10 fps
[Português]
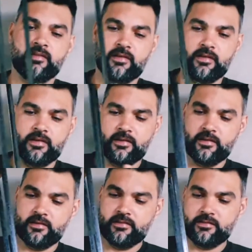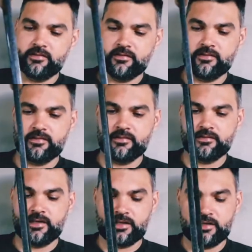É,
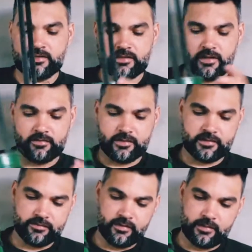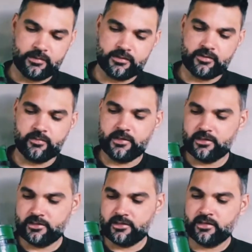já que isso ela vem de fábrica
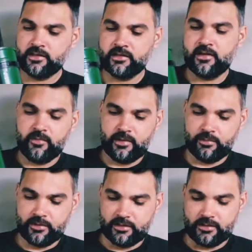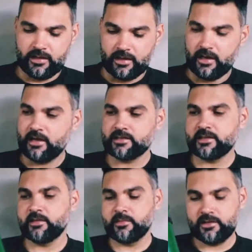somente para plantar a
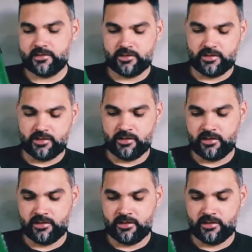semente